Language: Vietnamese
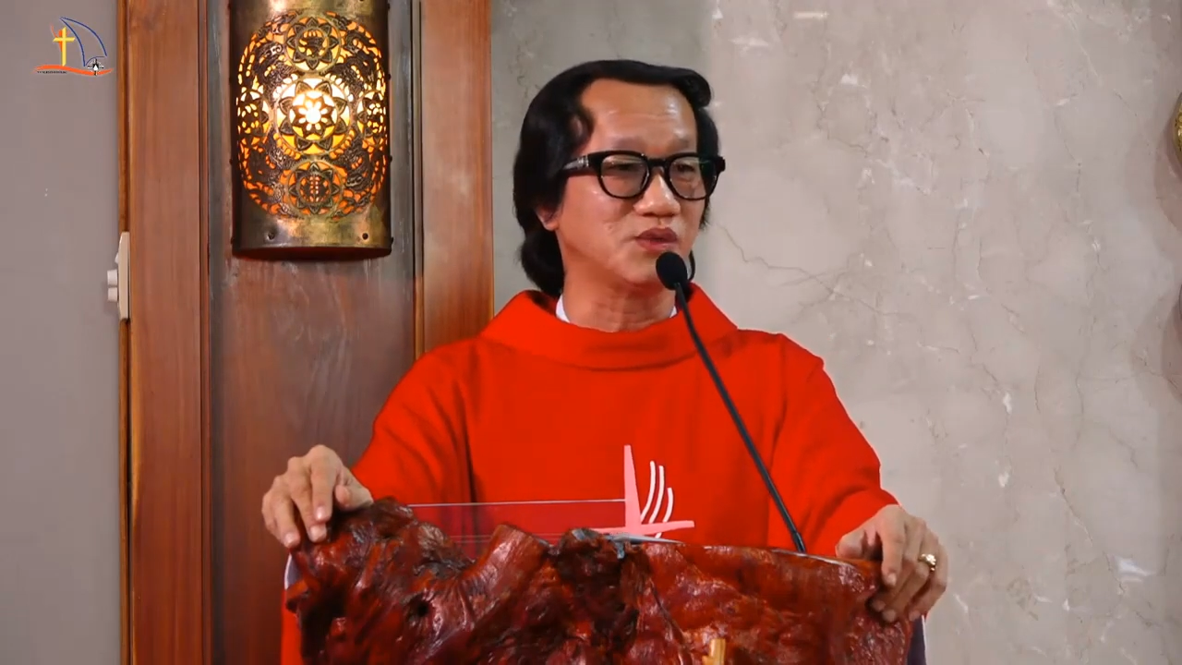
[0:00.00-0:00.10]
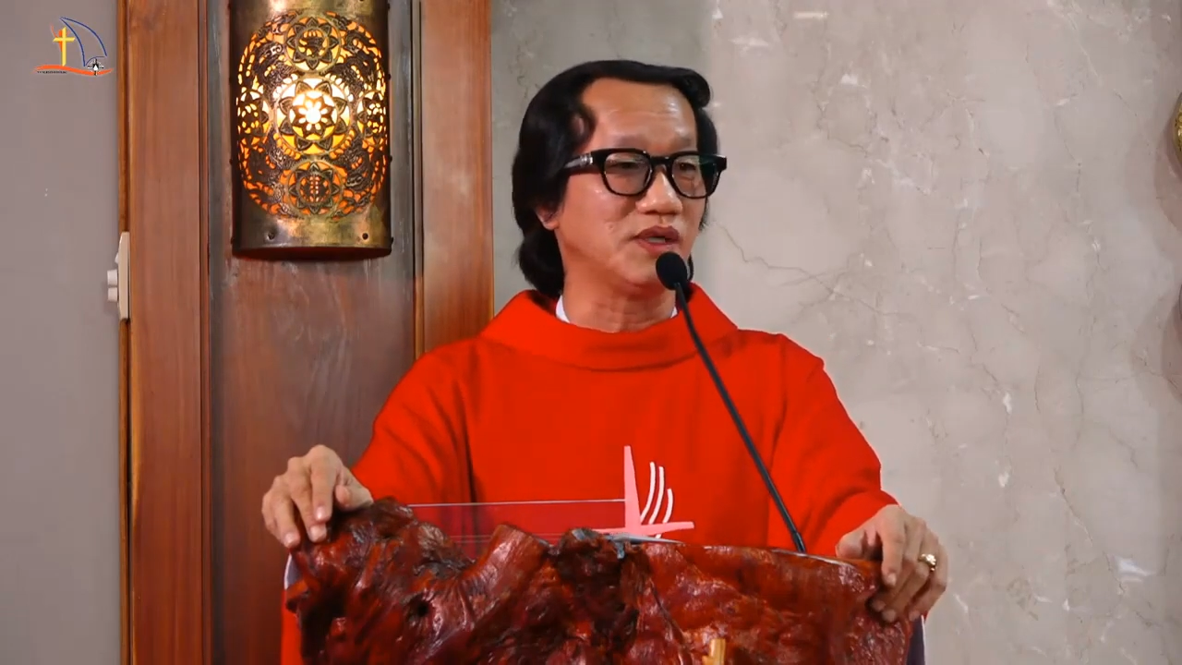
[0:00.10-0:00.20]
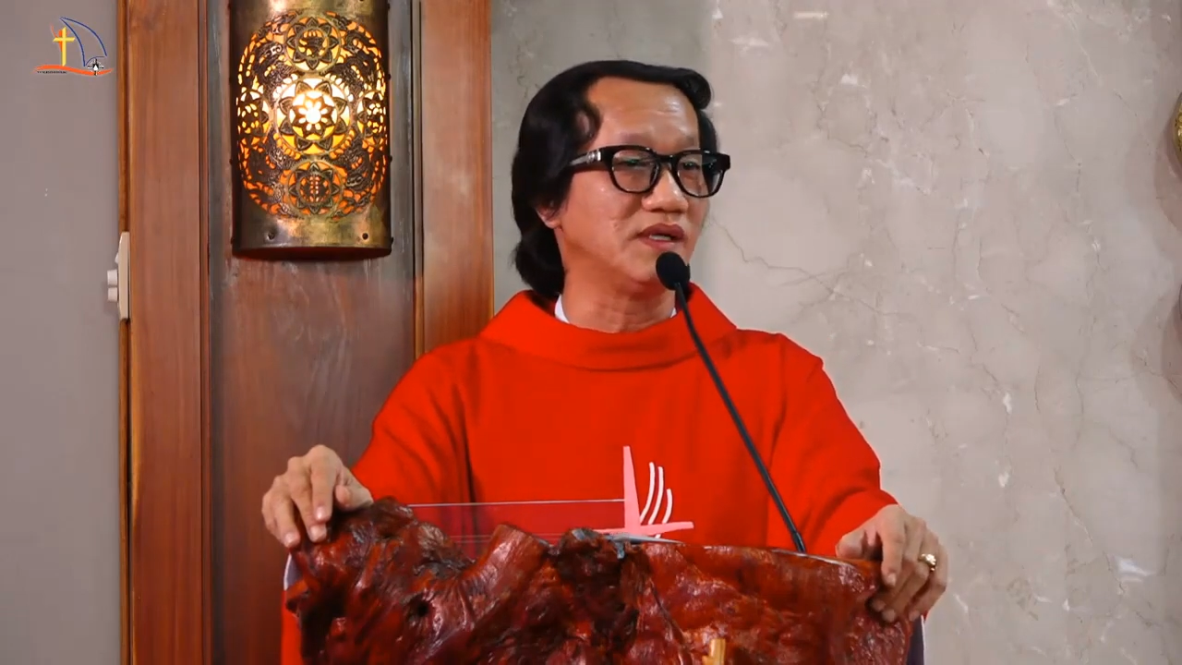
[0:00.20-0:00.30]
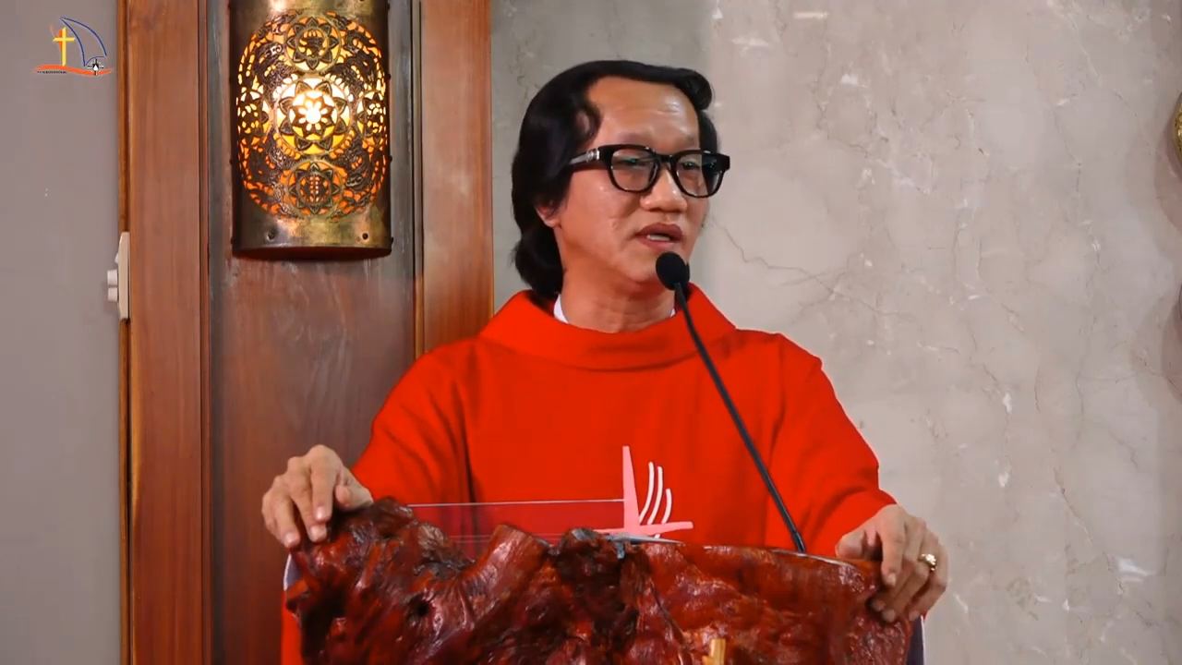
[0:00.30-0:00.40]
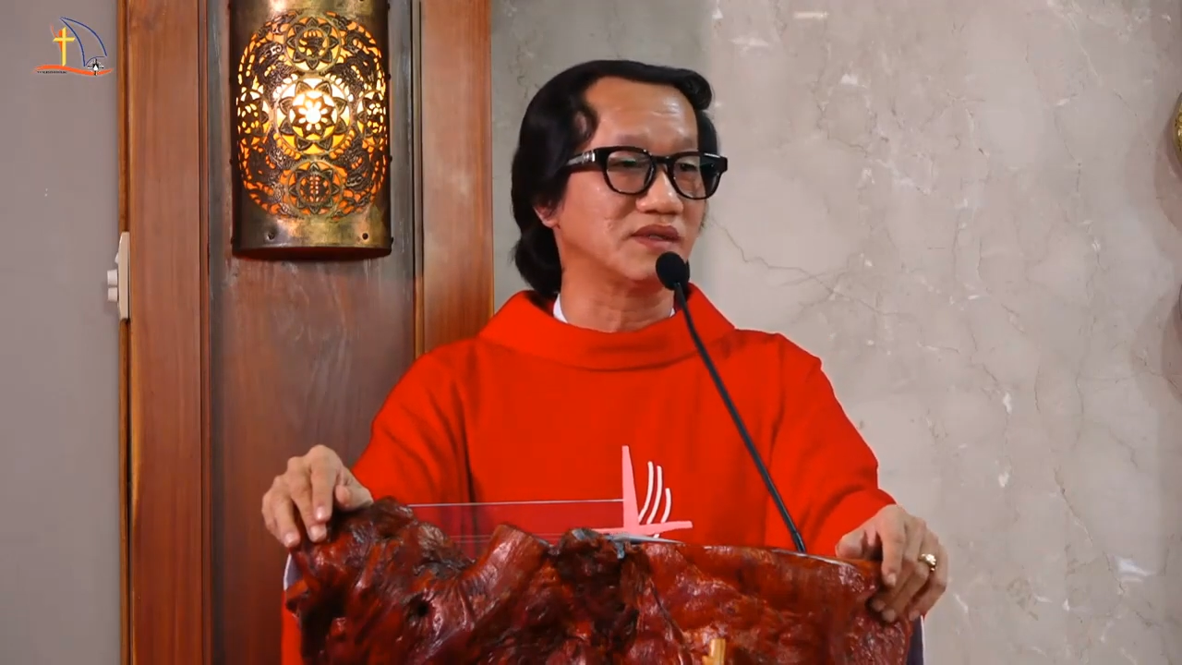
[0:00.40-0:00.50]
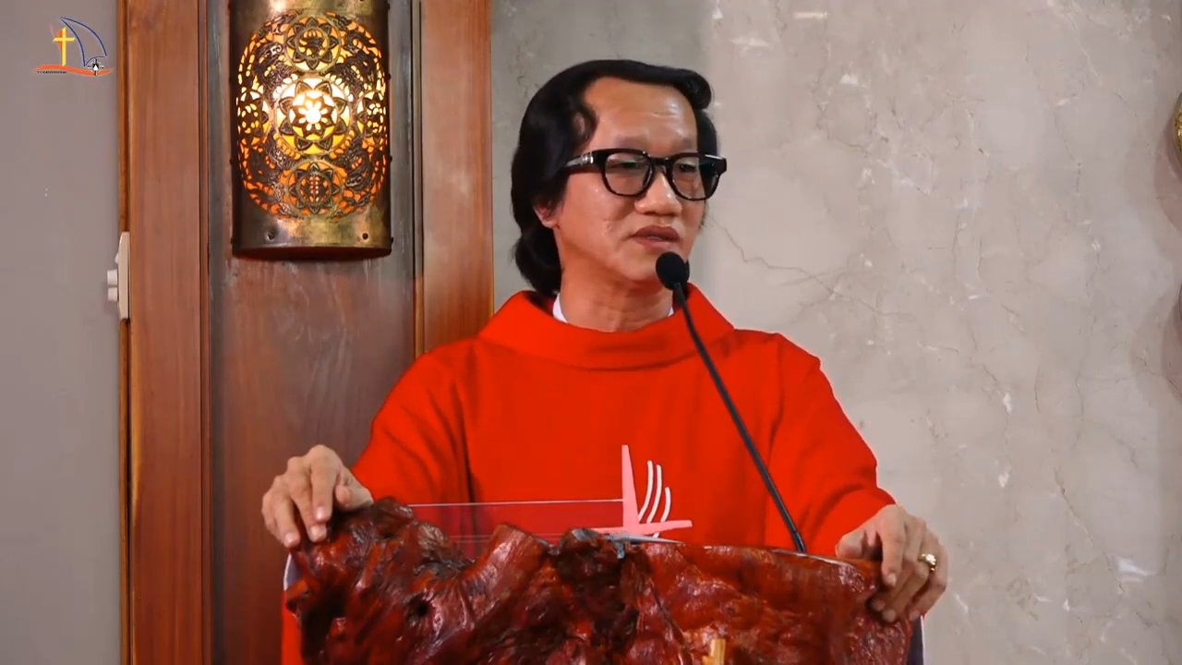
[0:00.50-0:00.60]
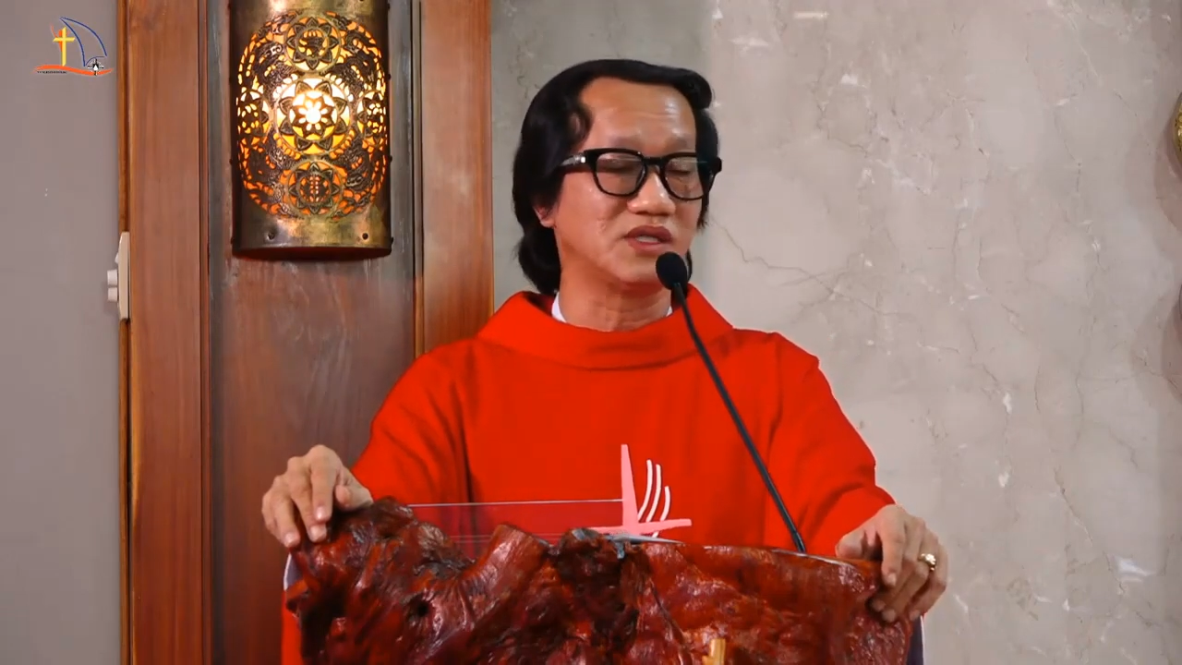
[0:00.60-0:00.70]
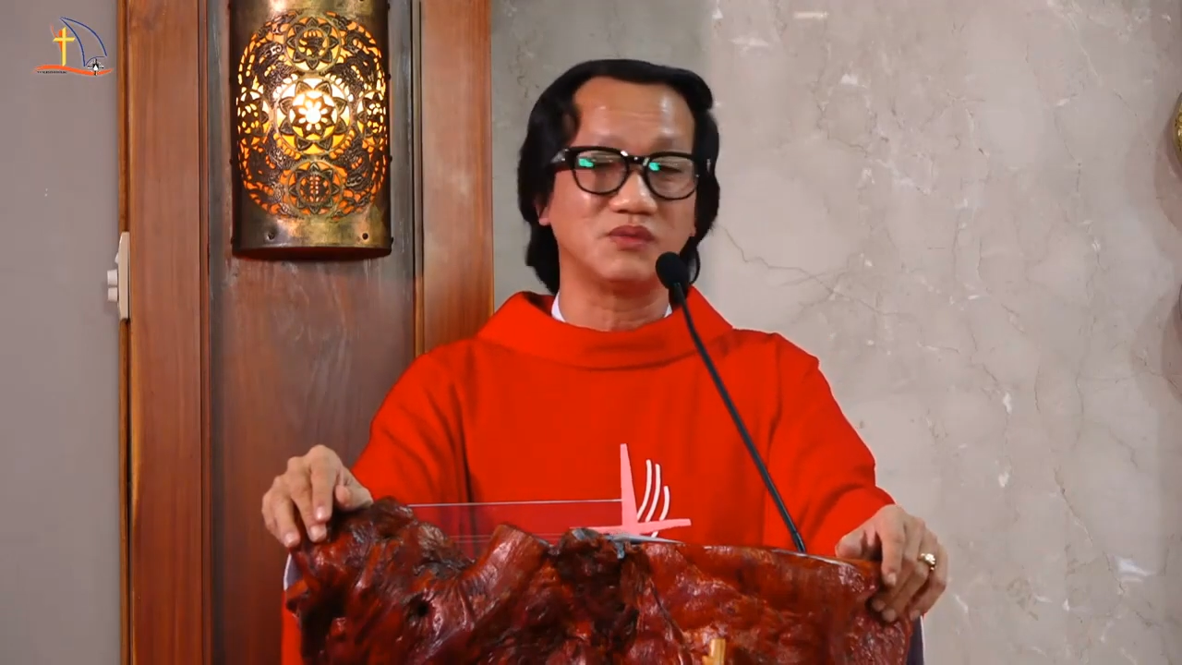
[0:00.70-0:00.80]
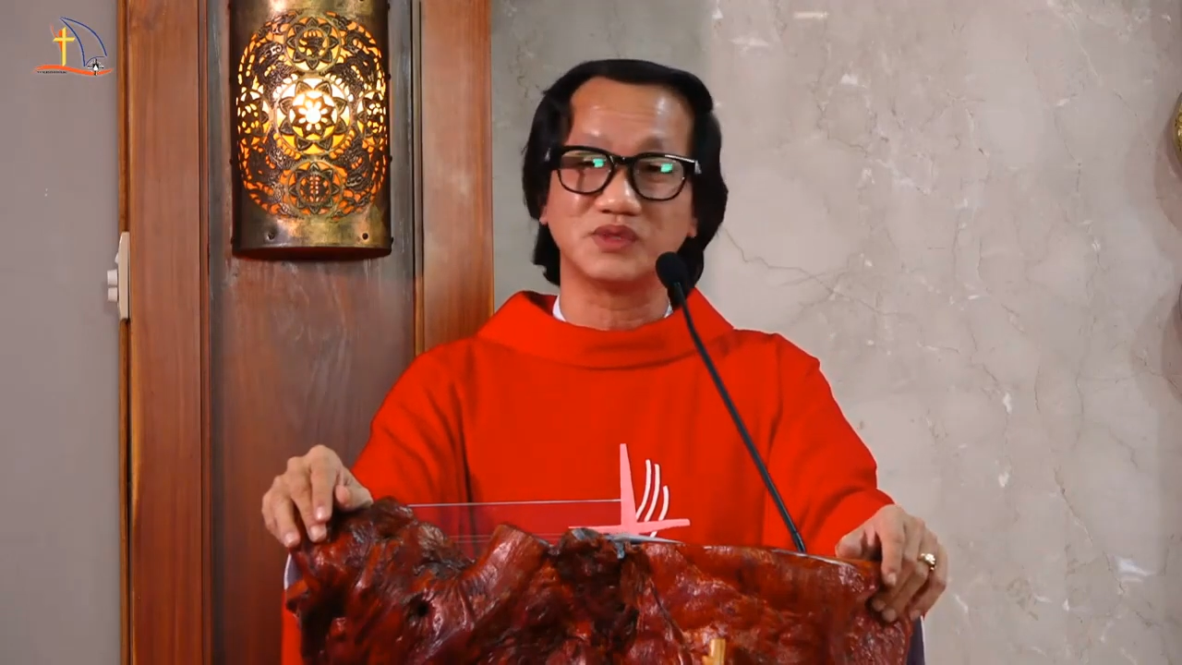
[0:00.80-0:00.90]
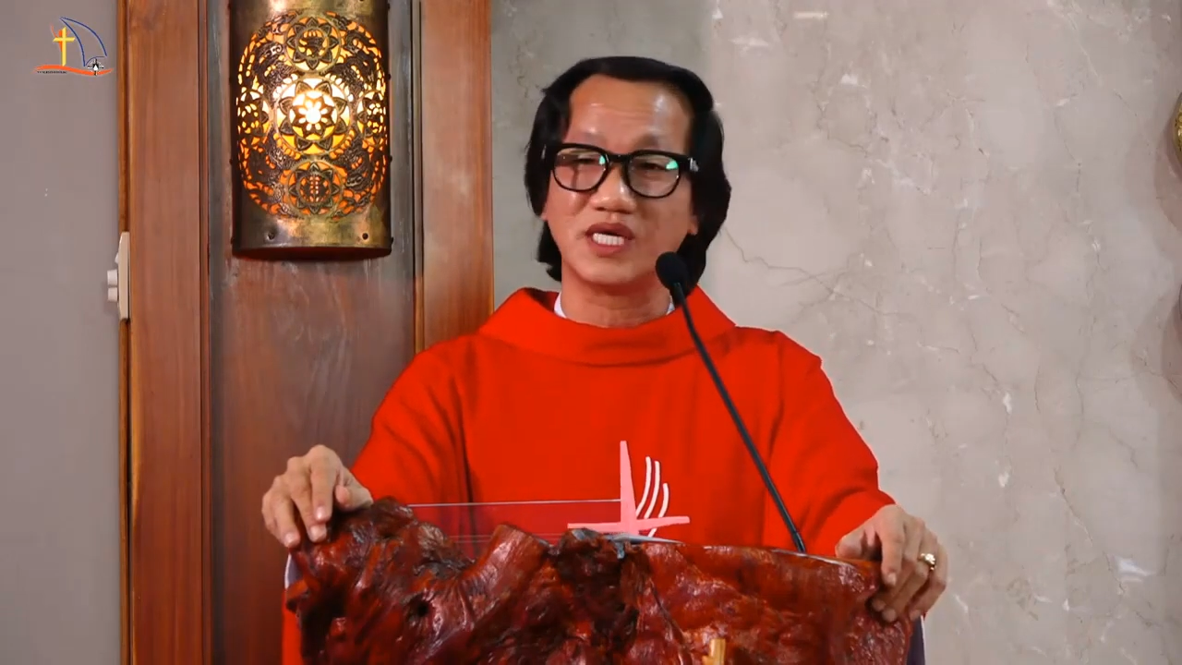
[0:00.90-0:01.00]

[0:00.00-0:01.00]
quyền lực trong